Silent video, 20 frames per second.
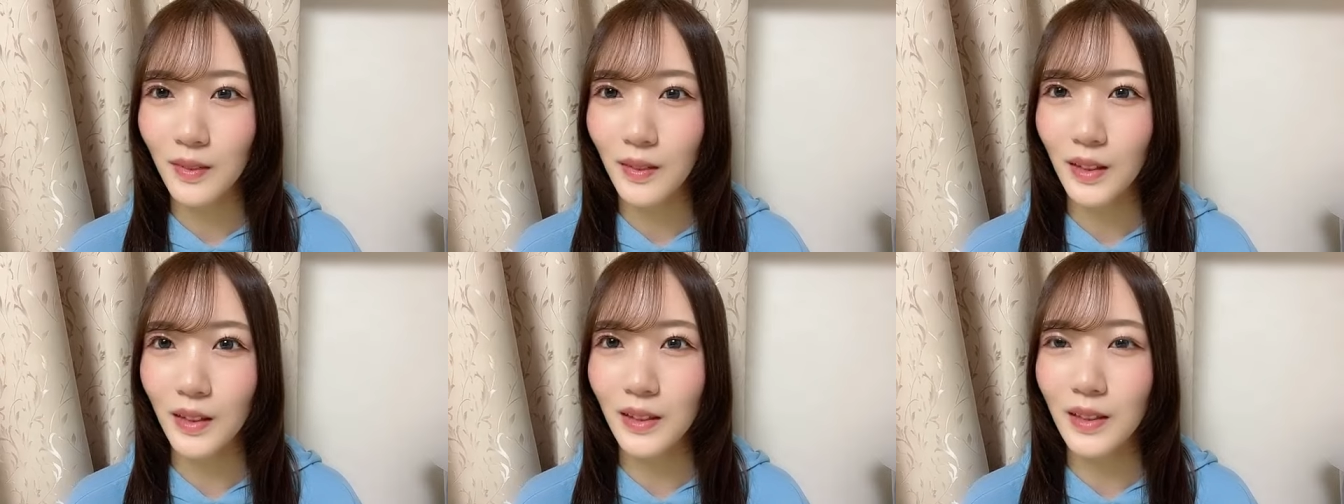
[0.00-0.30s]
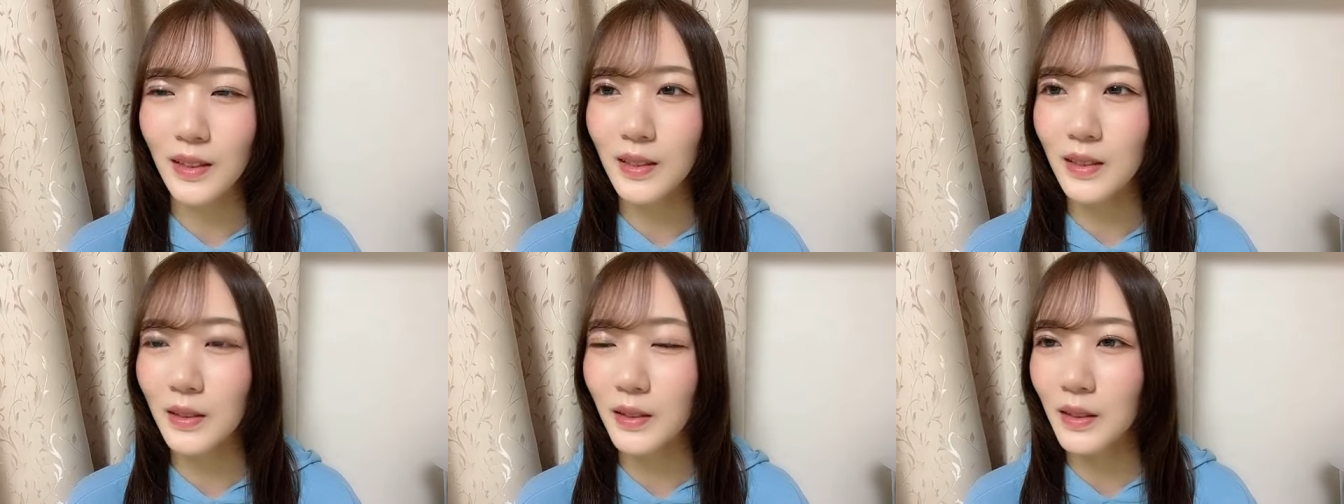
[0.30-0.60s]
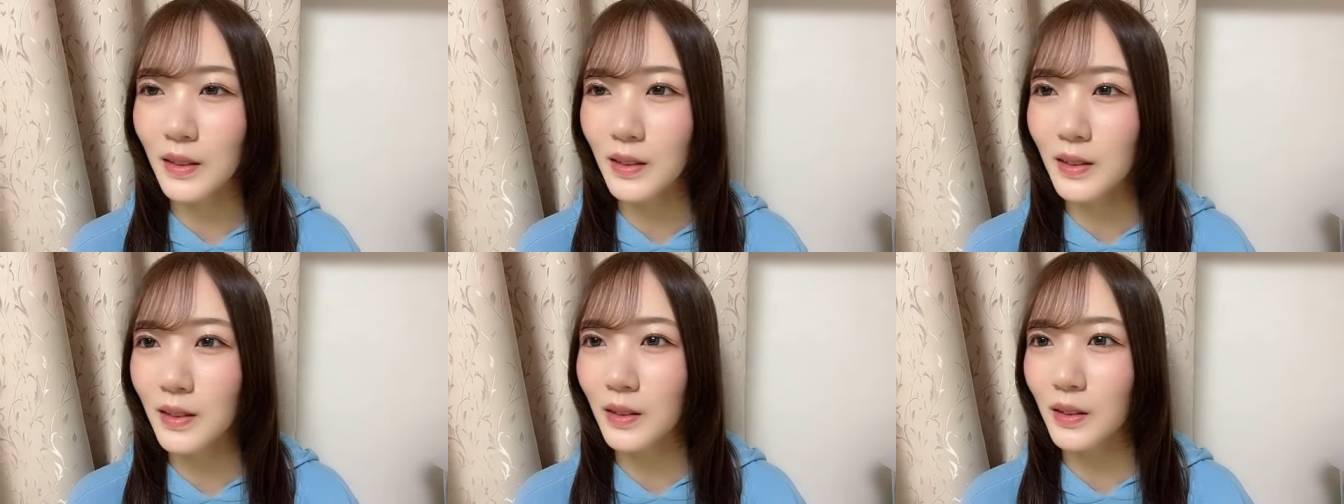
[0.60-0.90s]
私
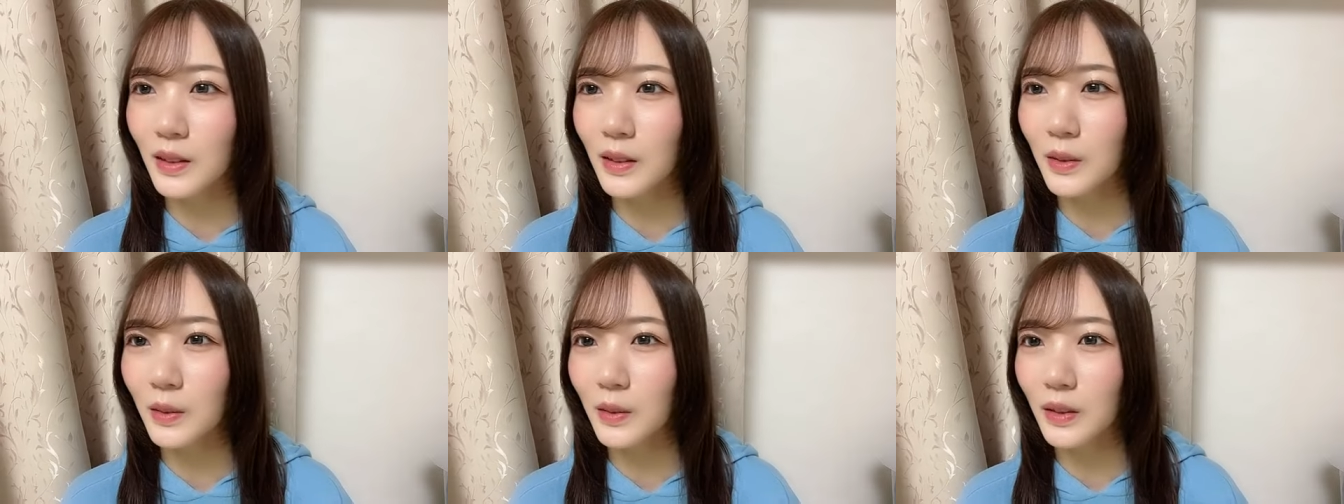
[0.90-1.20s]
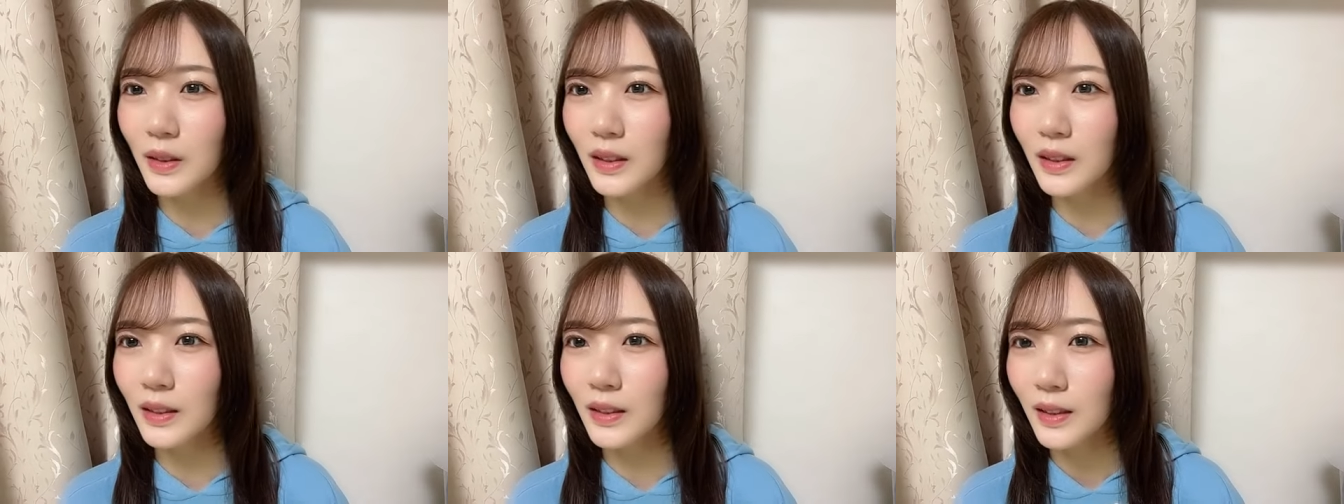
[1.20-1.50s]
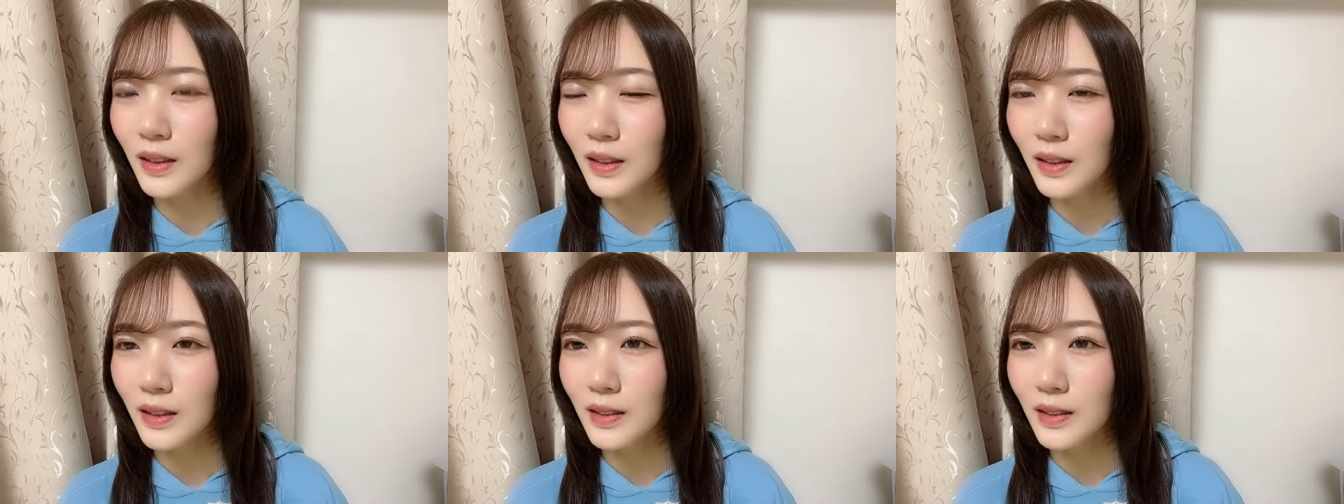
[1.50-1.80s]
が走った時
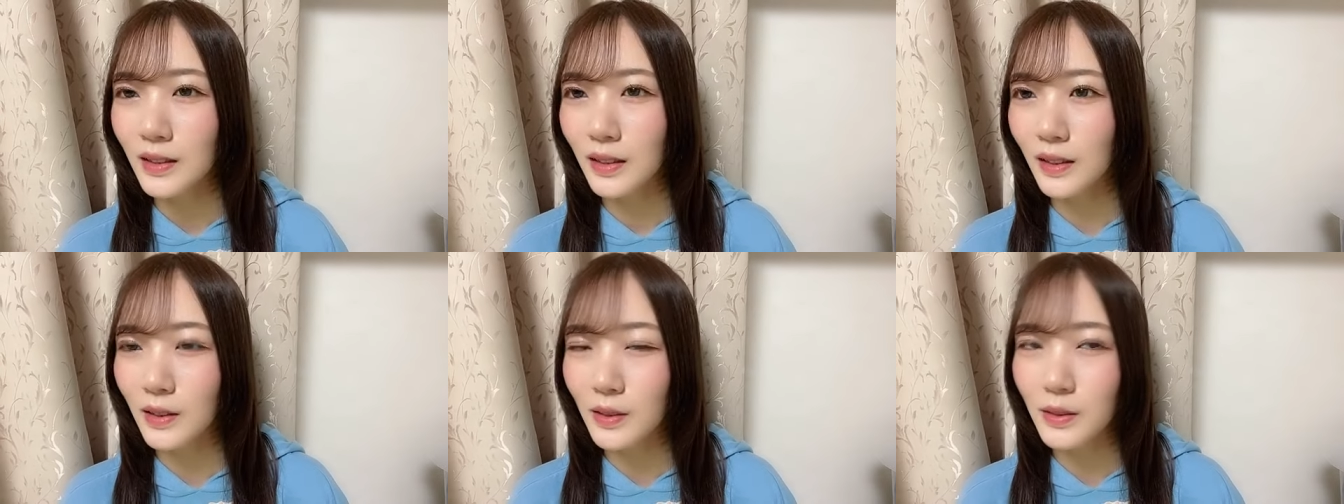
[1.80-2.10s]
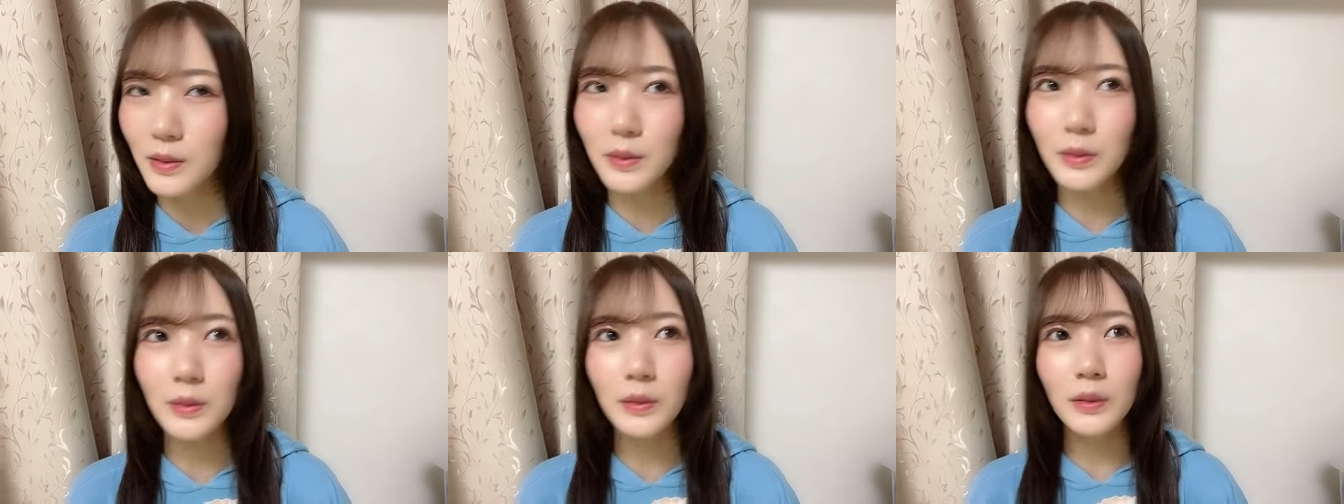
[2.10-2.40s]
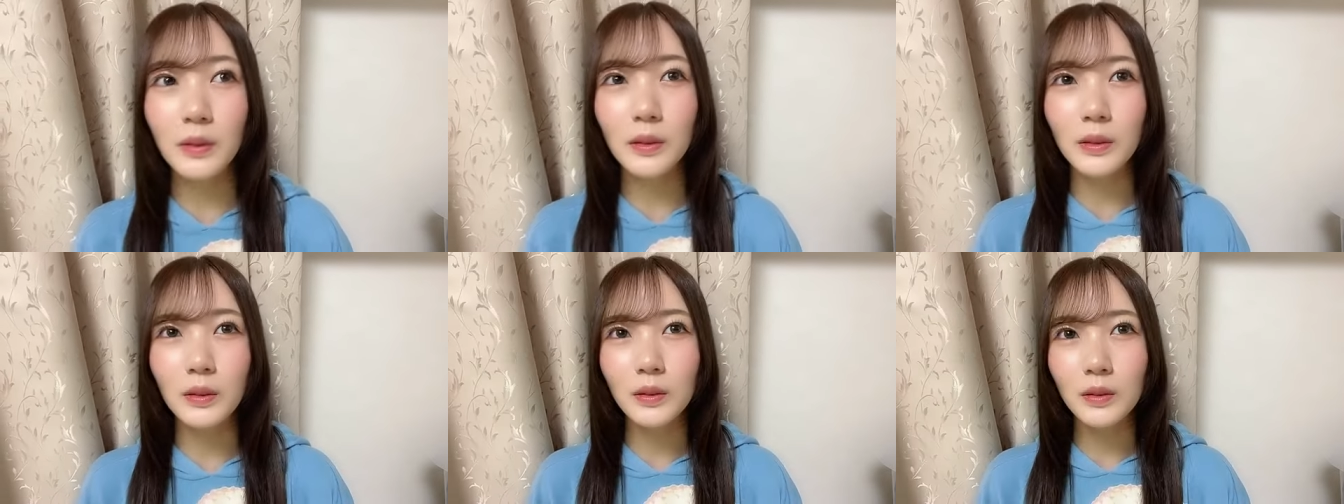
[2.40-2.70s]
最初
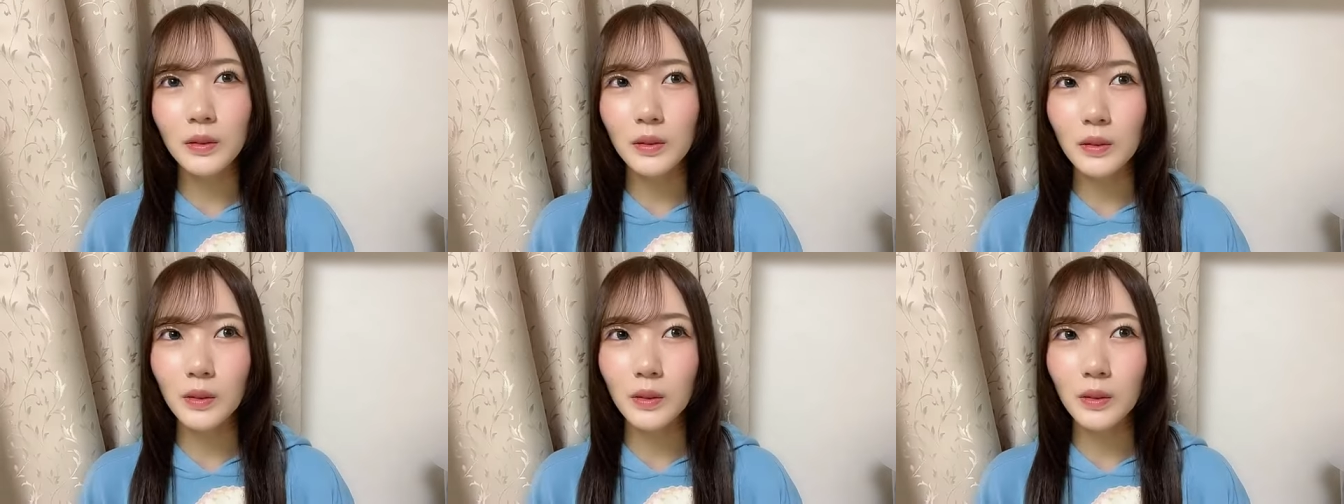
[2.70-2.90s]
お